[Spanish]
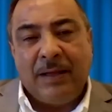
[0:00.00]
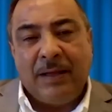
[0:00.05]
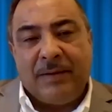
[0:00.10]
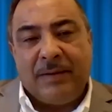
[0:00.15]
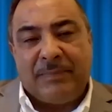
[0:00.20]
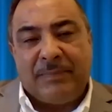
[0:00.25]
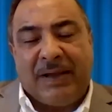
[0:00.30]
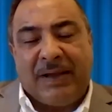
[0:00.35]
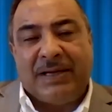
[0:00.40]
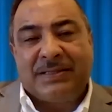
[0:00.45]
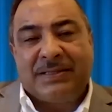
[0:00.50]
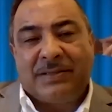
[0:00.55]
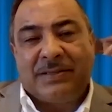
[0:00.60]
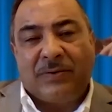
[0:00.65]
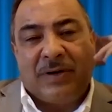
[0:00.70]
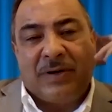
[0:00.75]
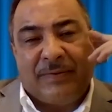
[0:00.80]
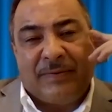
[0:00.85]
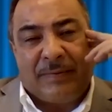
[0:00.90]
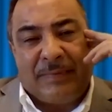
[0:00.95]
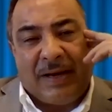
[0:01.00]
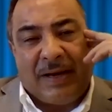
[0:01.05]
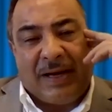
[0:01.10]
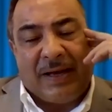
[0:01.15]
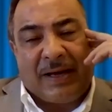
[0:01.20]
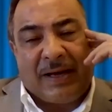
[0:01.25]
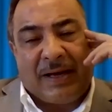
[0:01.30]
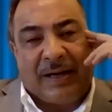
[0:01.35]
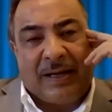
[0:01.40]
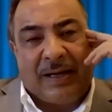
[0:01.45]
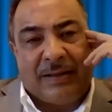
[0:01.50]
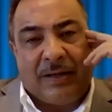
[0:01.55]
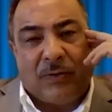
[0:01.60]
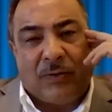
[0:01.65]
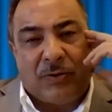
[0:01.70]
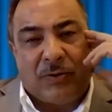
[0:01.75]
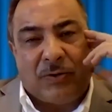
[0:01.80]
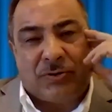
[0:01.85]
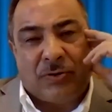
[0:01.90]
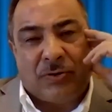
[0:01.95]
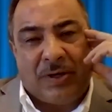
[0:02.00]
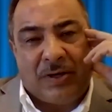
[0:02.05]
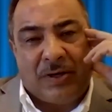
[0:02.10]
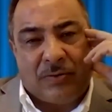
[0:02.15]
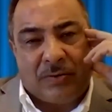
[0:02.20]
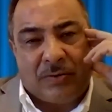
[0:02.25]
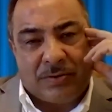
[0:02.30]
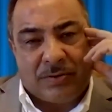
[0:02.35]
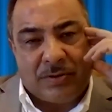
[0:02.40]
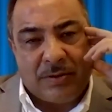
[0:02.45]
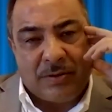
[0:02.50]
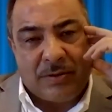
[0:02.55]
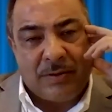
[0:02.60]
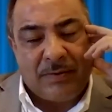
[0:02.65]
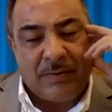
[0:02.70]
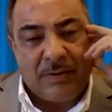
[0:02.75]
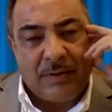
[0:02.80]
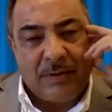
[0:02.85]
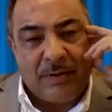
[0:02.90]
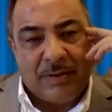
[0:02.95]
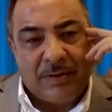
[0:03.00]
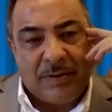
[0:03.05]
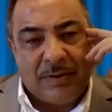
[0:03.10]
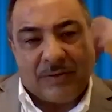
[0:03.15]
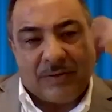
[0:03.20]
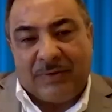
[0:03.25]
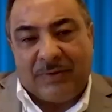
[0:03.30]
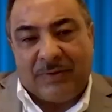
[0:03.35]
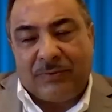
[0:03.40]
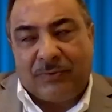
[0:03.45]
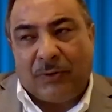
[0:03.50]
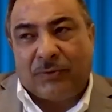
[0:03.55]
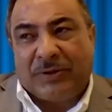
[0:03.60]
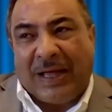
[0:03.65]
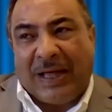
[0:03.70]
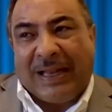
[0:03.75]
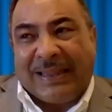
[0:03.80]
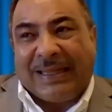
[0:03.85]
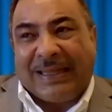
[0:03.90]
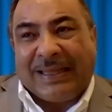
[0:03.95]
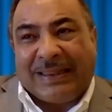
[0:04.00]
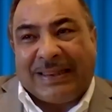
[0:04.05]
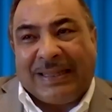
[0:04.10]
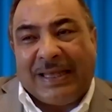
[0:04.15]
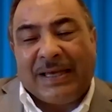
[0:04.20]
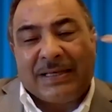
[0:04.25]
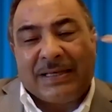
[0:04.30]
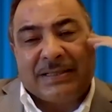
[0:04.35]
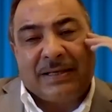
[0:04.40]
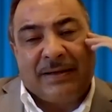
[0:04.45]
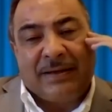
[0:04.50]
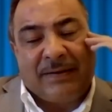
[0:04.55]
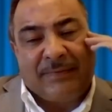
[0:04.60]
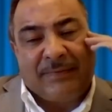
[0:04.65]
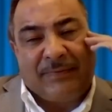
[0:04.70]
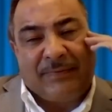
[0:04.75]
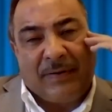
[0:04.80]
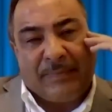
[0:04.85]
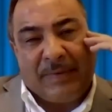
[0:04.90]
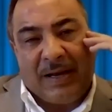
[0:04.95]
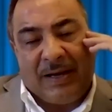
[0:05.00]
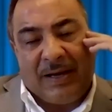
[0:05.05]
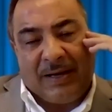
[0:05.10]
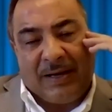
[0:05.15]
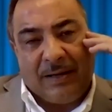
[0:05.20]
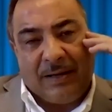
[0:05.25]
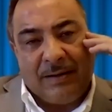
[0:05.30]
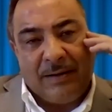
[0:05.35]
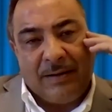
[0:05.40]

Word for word: Imagínense una familia grande, ocho hijos, un total de diez en familia.